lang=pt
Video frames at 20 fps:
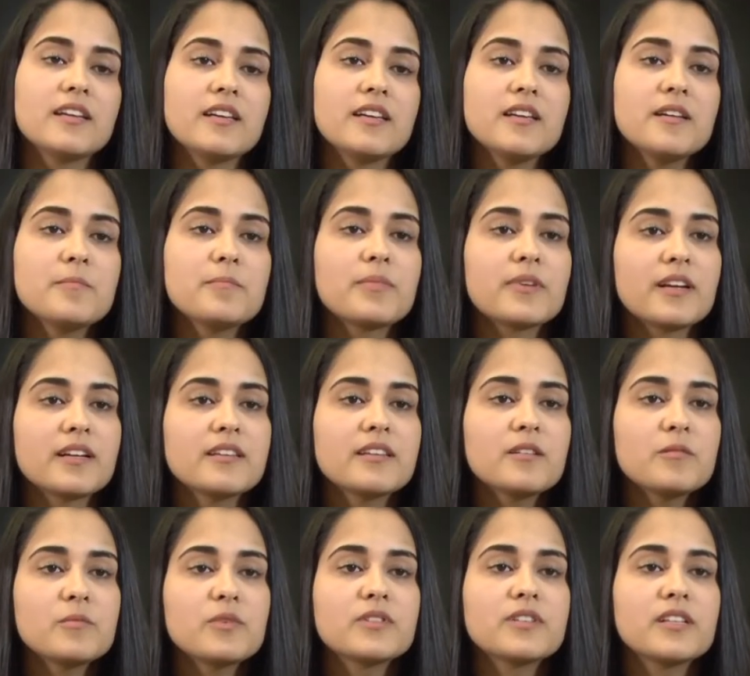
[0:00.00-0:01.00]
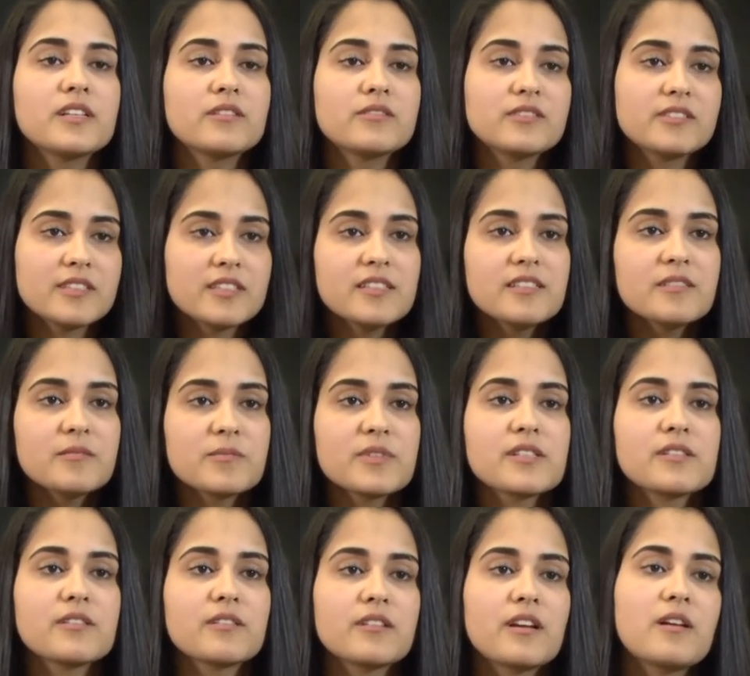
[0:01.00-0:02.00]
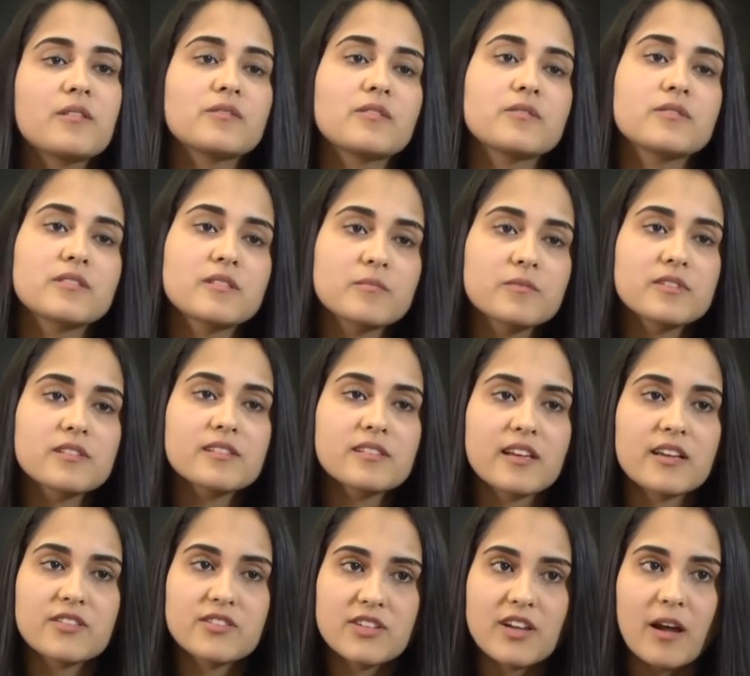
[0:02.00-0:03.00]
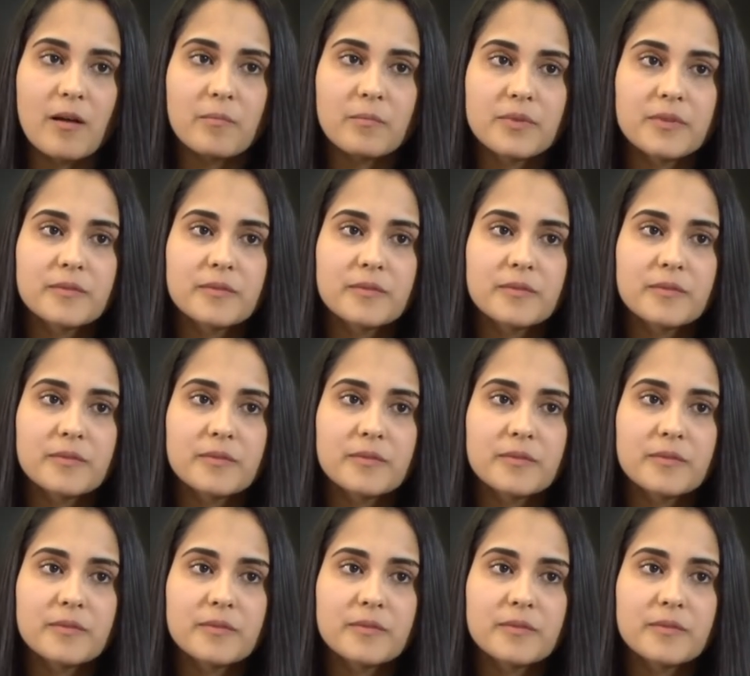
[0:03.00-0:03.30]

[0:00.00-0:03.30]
e para ter um modelo tridimensional, nós usamos o SketchUp.